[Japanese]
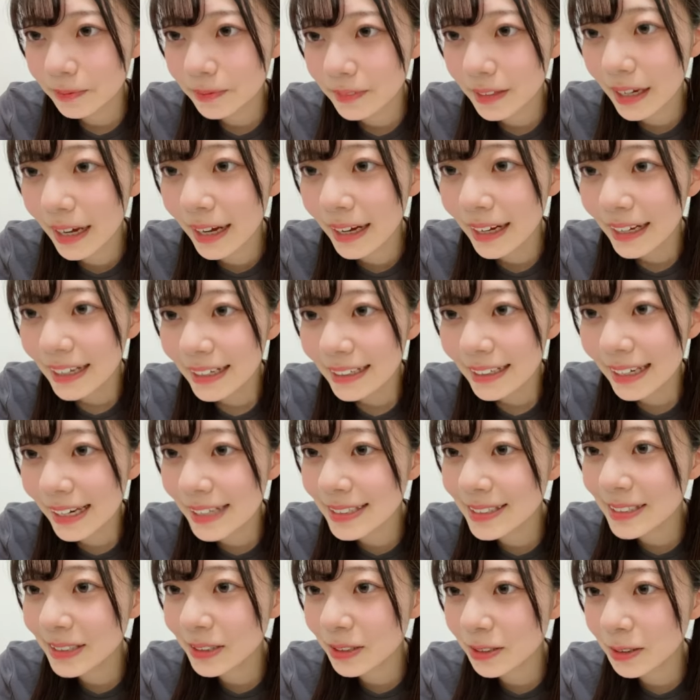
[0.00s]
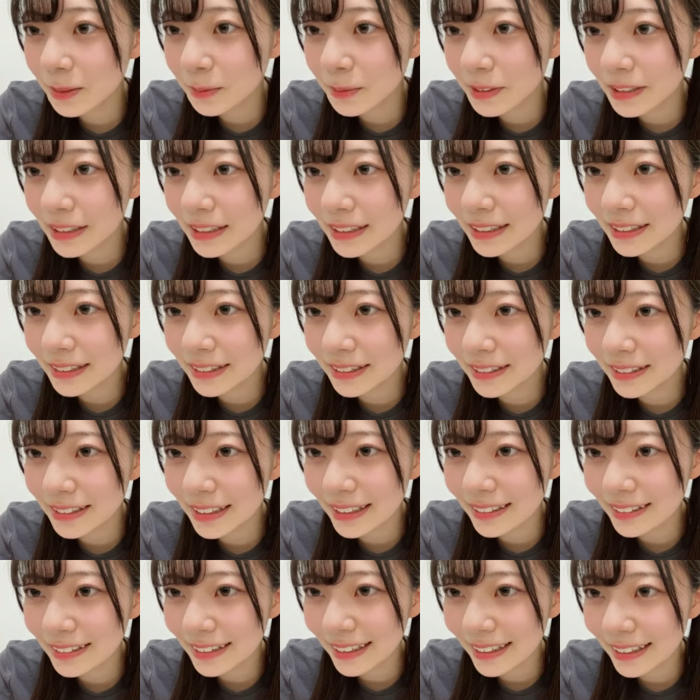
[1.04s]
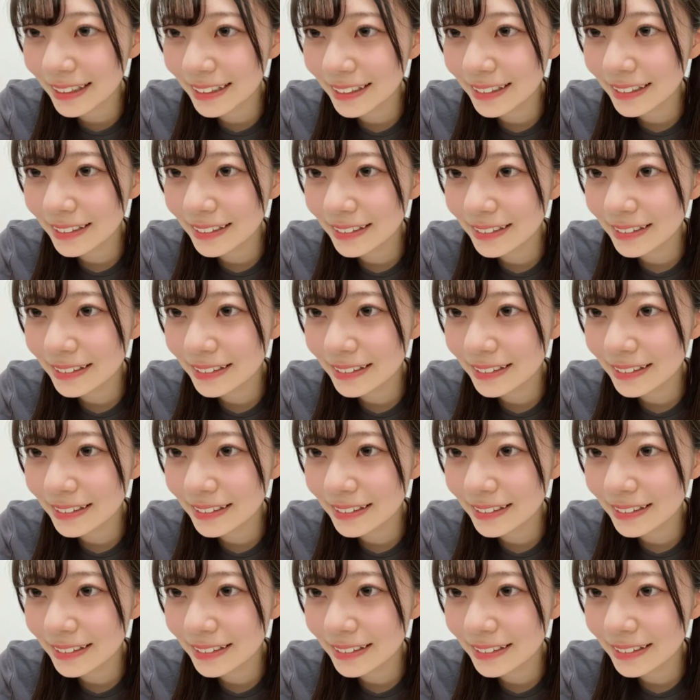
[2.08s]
あ決勝もいい曲だよね